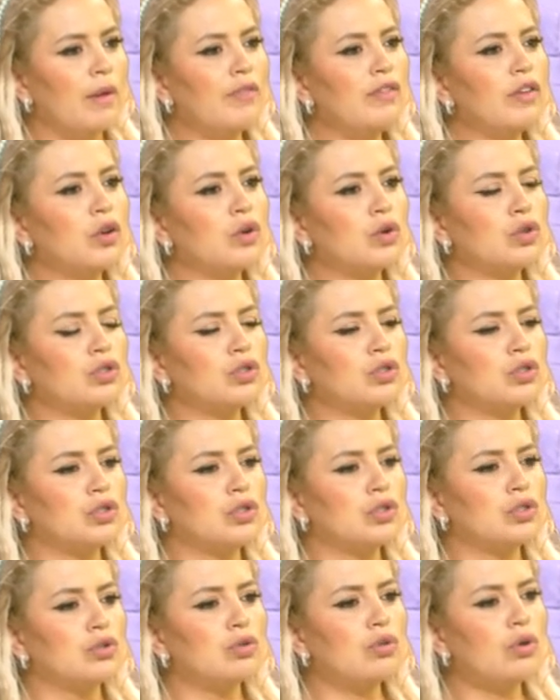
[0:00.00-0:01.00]
فيكم
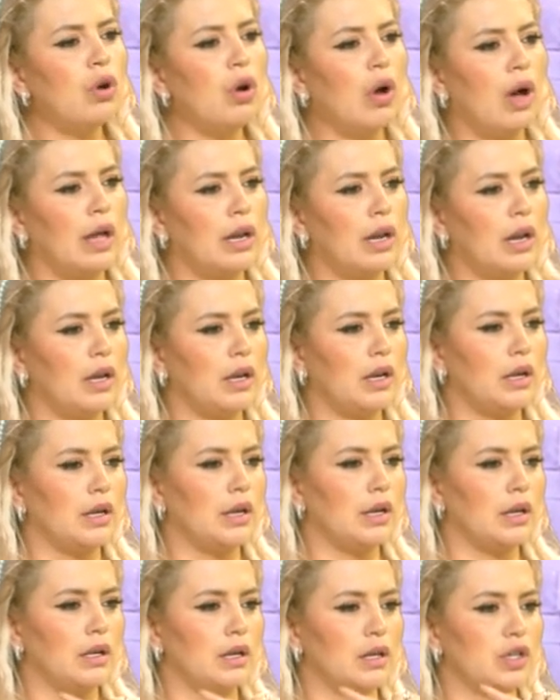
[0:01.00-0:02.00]
تروحوا على
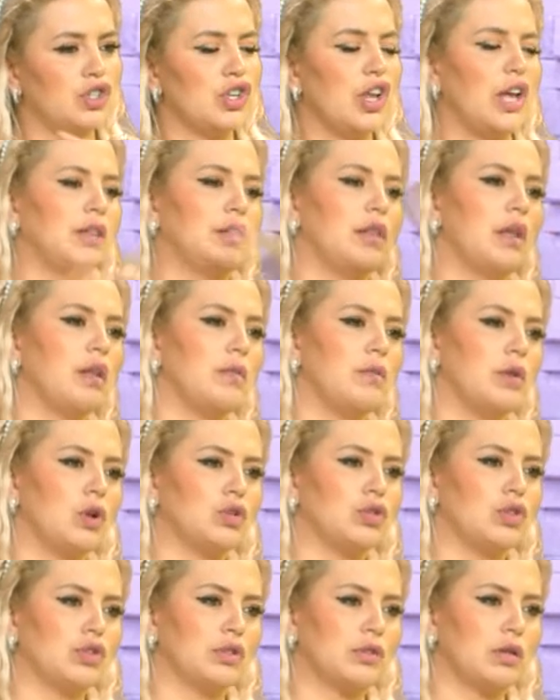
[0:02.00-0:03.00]
الجهه الثانيه من
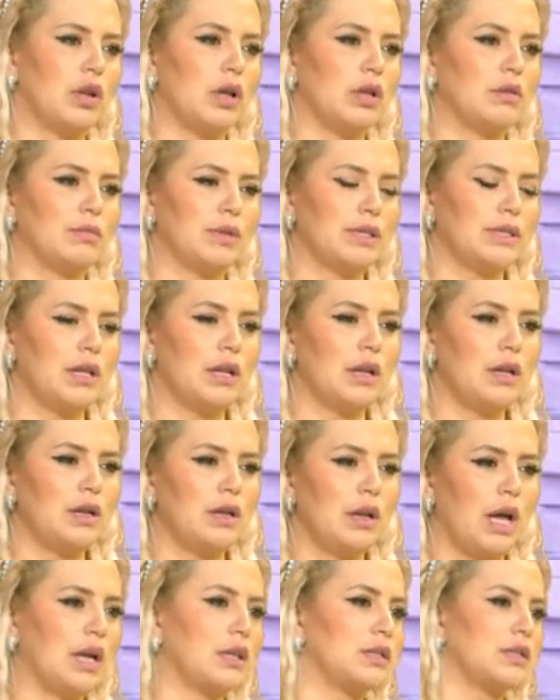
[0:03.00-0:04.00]
الاوتوستراد مثلا
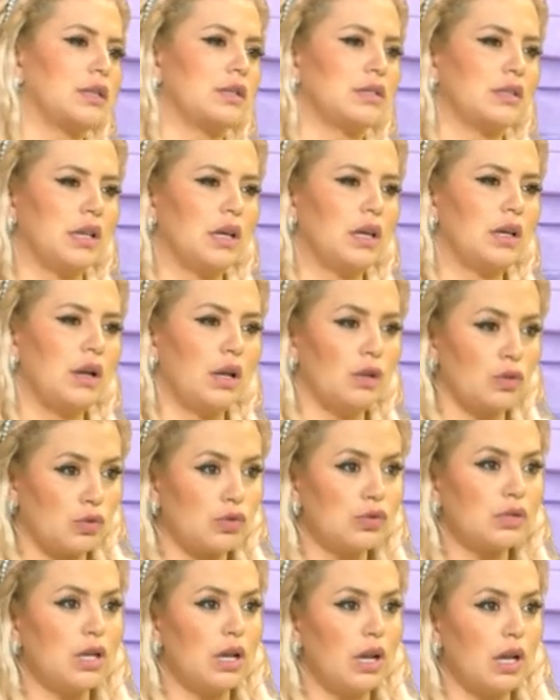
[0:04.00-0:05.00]
عكس السير عندكم
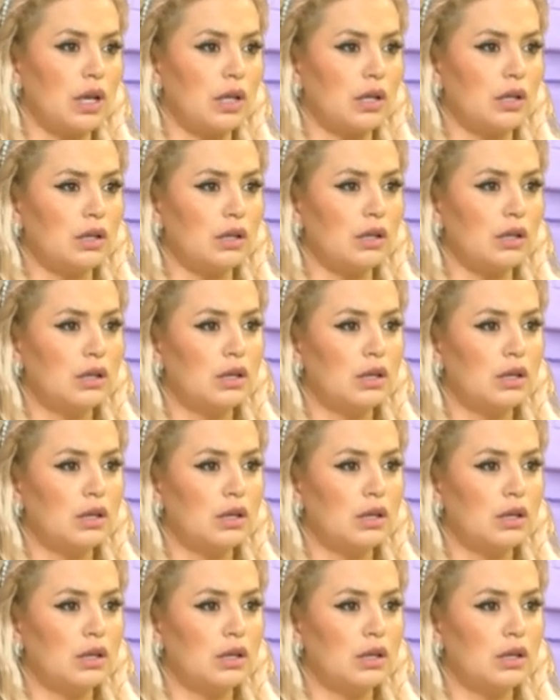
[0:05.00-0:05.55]
صلاحيه